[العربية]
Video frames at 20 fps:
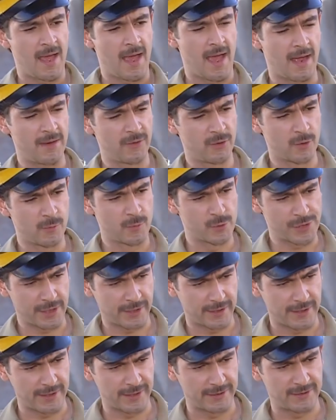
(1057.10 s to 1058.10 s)
عنده
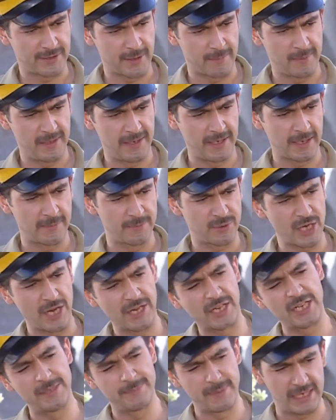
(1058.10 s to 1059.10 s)
مذكرة تبليغ
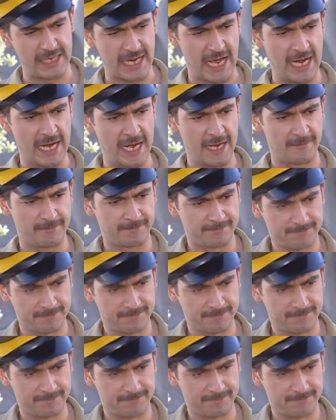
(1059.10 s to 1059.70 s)
مشان خدمه العلم